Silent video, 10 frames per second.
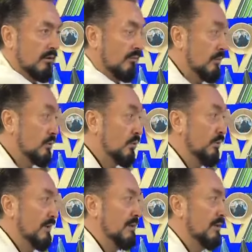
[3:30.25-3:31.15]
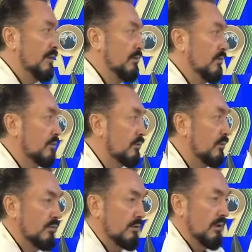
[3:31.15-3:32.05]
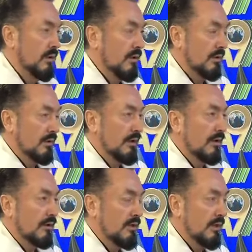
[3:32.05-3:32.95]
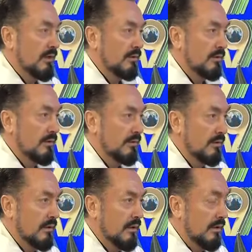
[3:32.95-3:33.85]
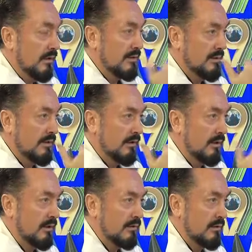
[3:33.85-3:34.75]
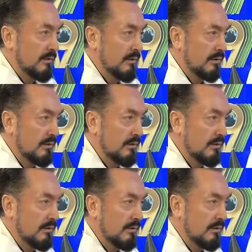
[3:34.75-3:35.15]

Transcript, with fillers: Biz kopyasını alıyoruz o gerçek algının. Aslını Allah alır algının.